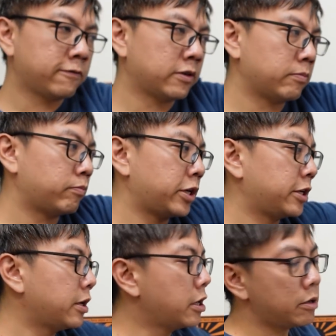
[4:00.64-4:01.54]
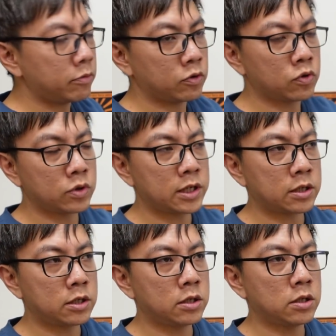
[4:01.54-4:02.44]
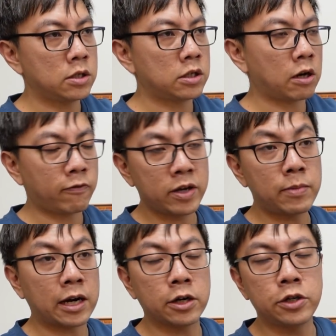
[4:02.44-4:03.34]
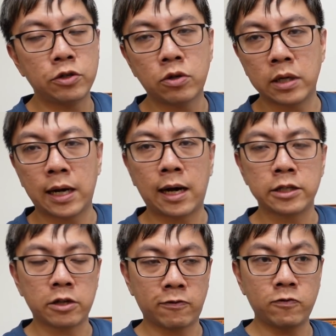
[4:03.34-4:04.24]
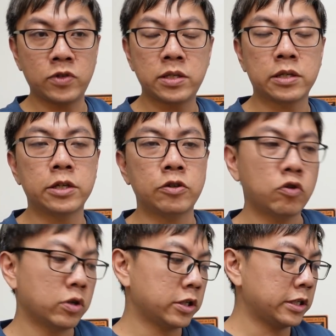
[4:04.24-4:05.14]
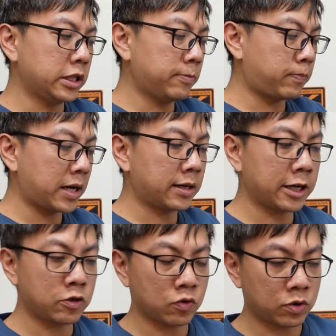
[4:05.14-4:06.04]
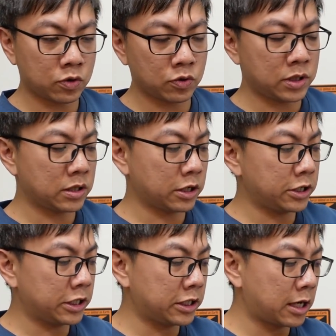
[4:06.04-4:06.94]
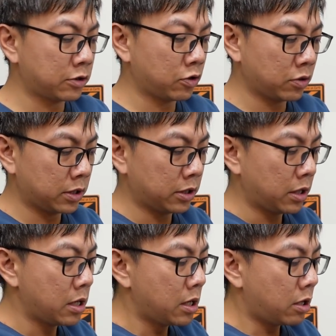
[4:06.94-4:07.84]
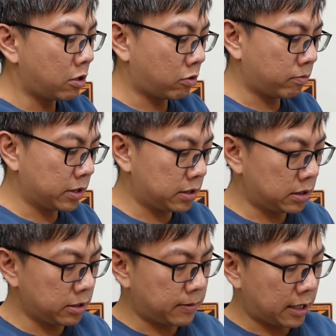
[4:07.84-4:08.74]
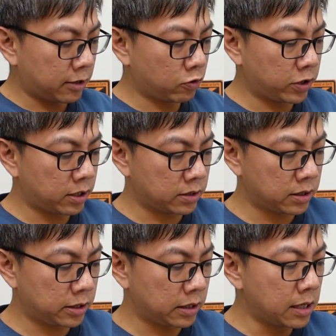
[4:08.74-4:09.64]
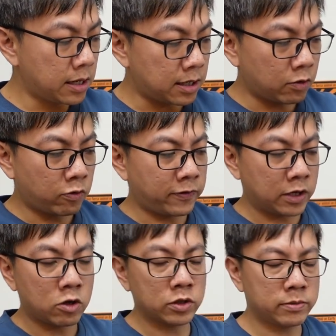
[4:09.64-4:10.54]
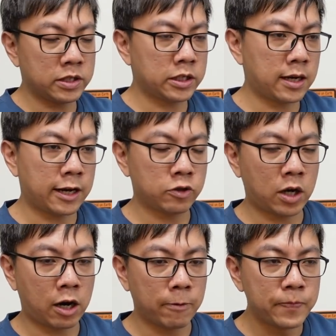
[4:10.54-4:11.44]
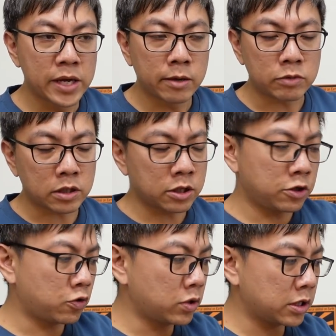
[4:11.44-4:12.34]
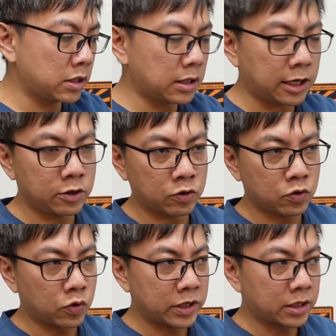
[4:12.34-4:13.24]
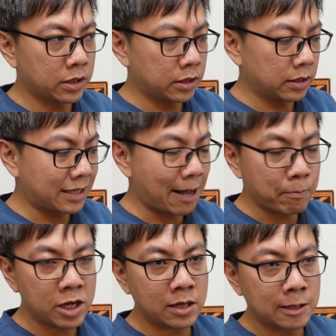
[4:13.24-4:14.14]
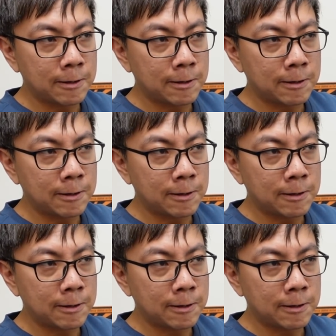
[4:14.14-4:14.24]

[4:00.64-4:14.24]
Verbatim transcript: 粉杯，比如说像是小飞马可以用的，啊，小富士可以用的，一般来说都是可以相容的。哦，我们直接把它推到这里，那落粉口这边下来就好。比较特殊的是，它有做一个弹片